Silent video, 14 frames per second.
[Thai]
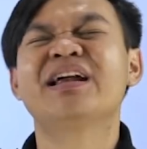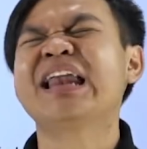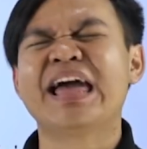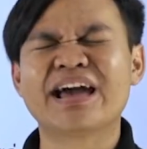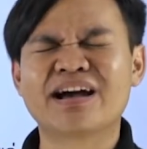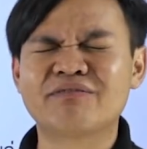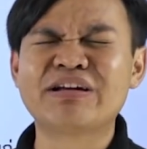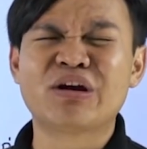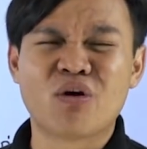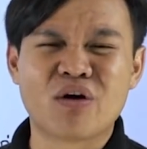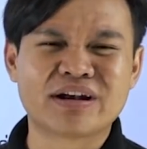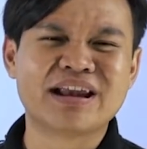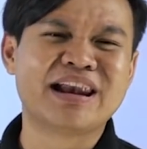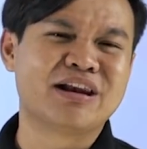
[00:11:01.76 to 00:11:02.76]
นั่นแหละไอ้คำว่าน
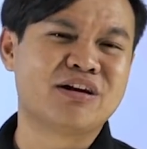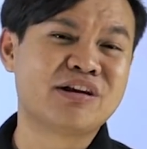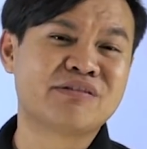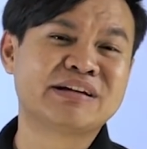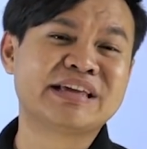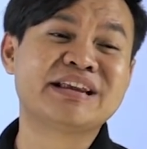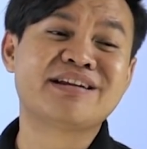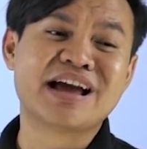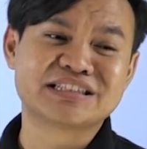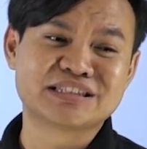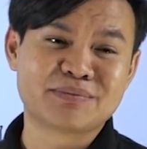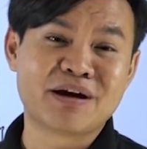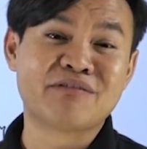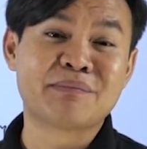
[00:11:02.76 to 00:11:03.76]
อนนั่นแหละเลยเรียกว่ากริยา
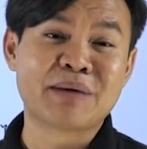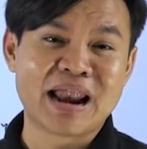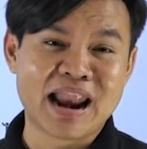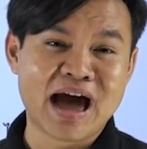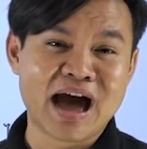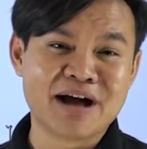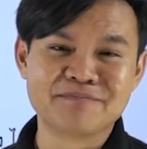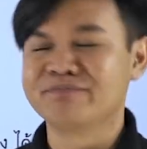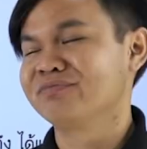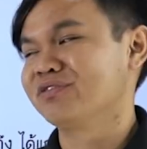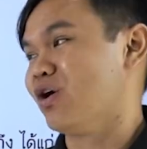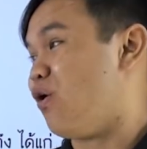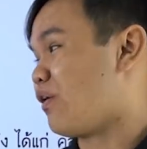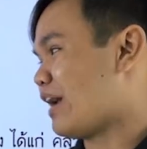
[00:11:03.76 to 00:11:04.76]
สภาวะมาลา
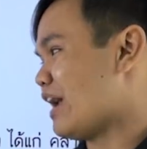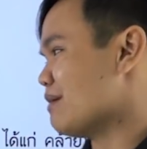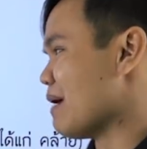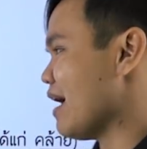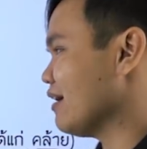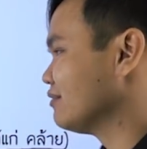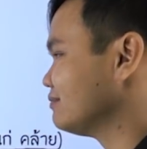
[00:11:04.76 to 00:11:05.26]
โอเคไหม